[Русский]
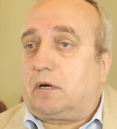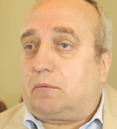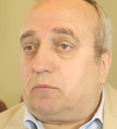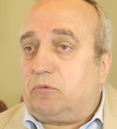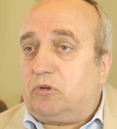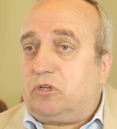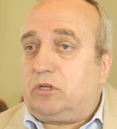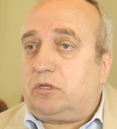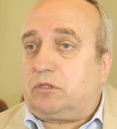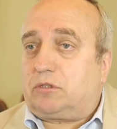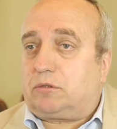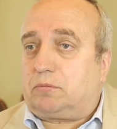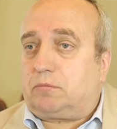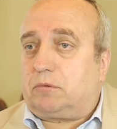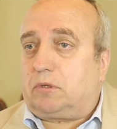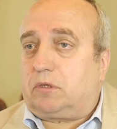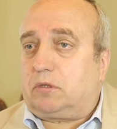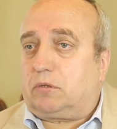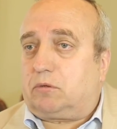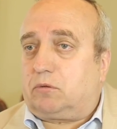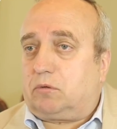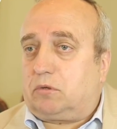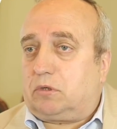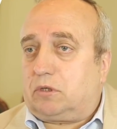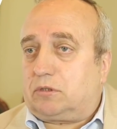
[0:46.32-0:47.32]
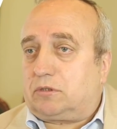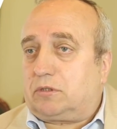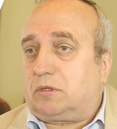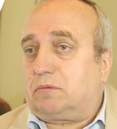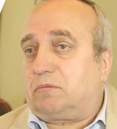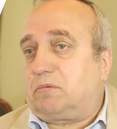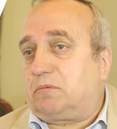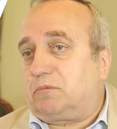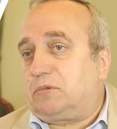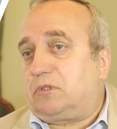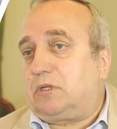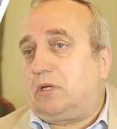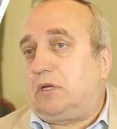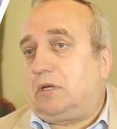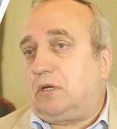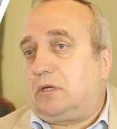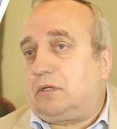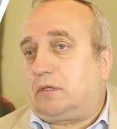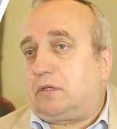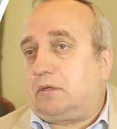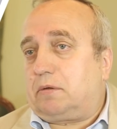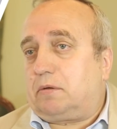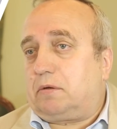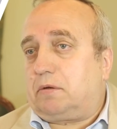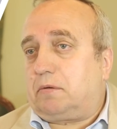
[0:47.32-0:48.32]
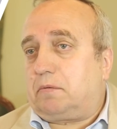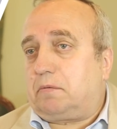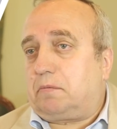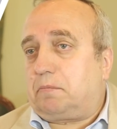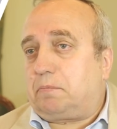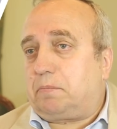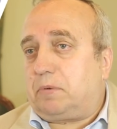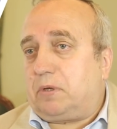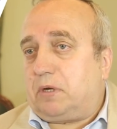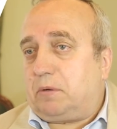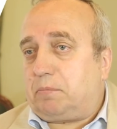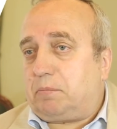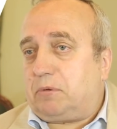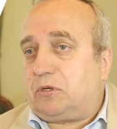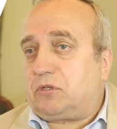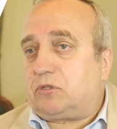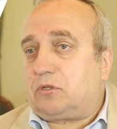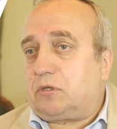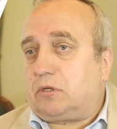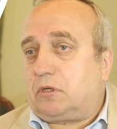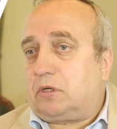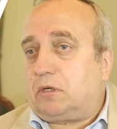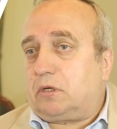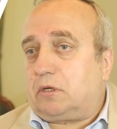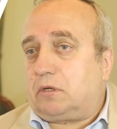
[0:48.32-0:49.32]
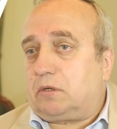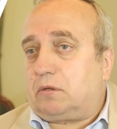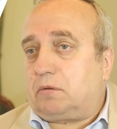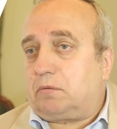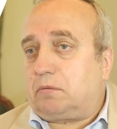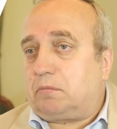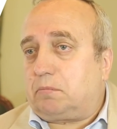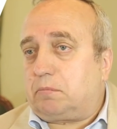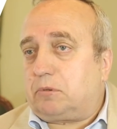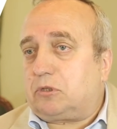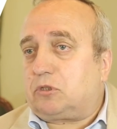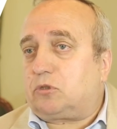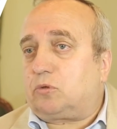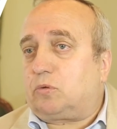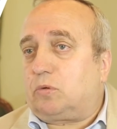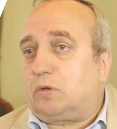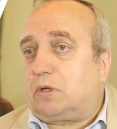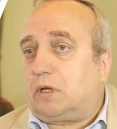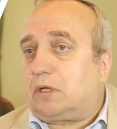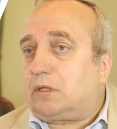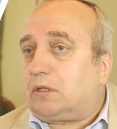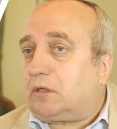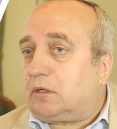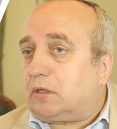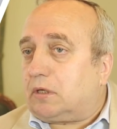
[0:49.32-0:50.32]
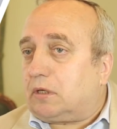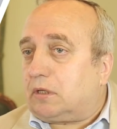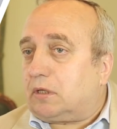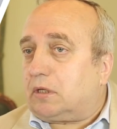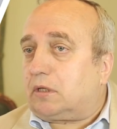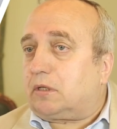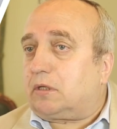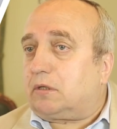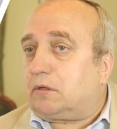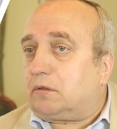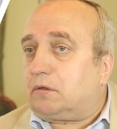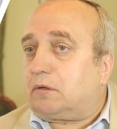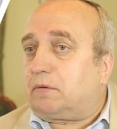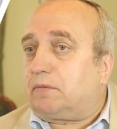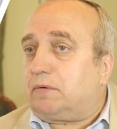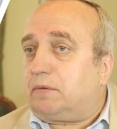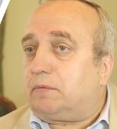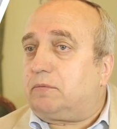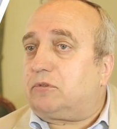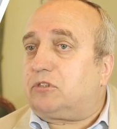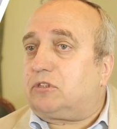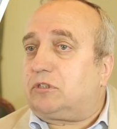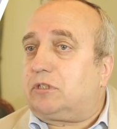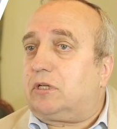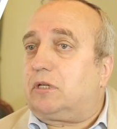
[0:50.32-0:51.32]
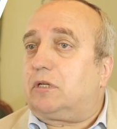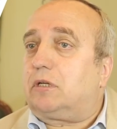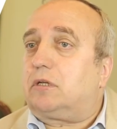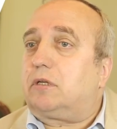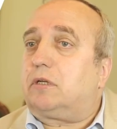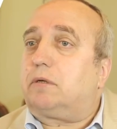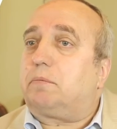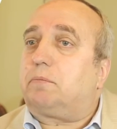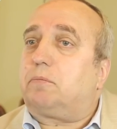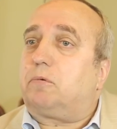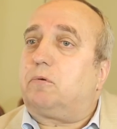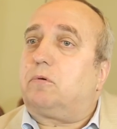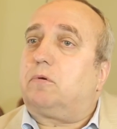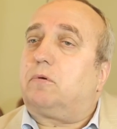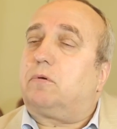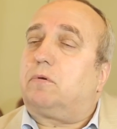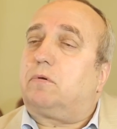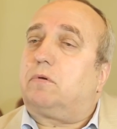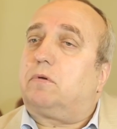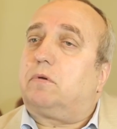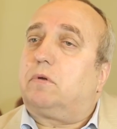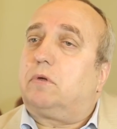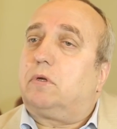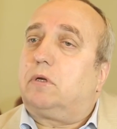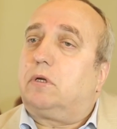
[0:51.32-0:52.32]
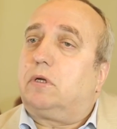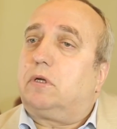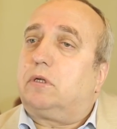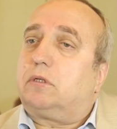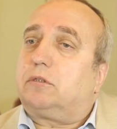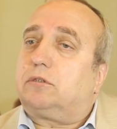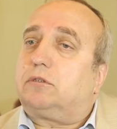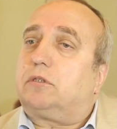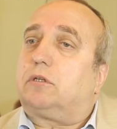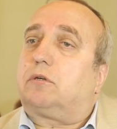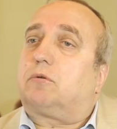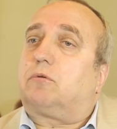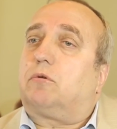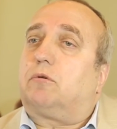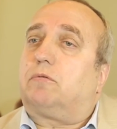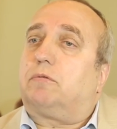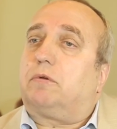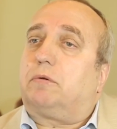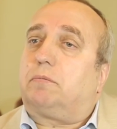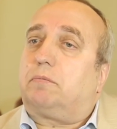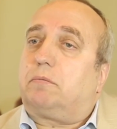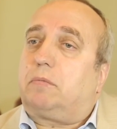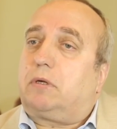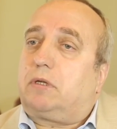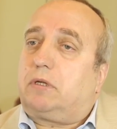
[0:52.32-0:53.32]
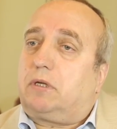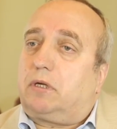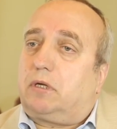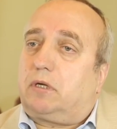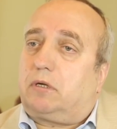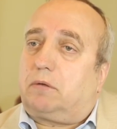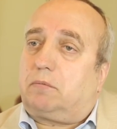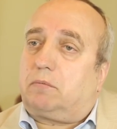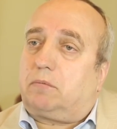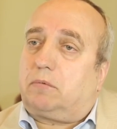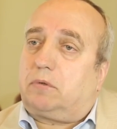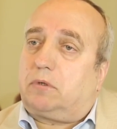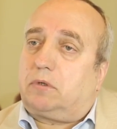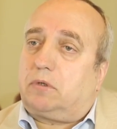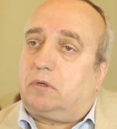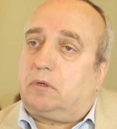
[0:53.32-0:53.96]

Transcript: коммунизма, то на самом деле это переписанные постулаты, когда-то давным сделанные по церковным манерам.